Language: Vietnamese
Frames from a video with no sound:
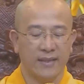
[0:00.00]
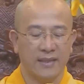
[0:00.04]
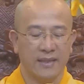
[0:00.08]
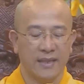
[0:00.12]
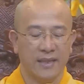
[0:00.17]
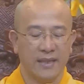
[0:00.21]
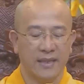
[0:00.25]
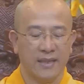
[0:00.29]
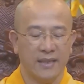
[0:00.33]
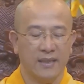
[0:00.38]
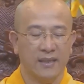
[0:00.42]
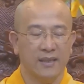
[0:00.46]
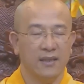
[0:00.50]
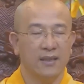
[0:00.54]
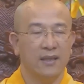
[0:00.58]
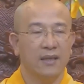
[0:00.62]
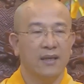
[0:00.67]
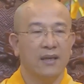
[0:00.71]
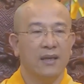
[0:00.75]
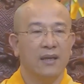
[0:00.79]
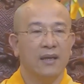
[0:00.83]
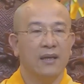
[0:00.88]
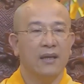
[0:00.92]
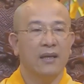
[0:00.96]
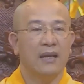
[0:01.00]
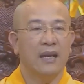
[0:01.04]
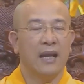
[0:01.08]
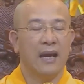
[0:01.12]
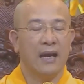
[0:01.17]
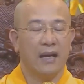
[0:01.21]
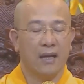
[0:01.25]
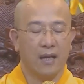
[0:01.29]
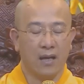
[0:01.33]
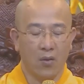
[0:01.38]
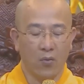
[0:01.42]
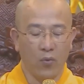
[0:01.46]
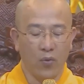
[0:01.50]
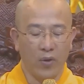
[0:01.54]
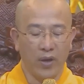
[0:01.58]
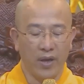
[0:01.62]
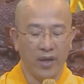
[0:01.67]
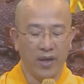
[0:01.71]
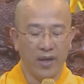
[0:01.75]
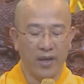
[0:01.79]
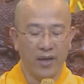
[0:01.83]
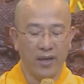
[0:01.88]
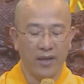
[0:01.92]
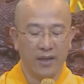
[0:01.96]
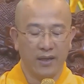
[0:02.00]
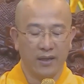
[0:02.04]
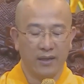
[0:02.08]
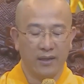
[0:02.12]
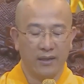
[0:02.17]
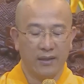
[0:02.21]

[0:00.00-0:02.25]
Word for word: sĩ là cấu ế,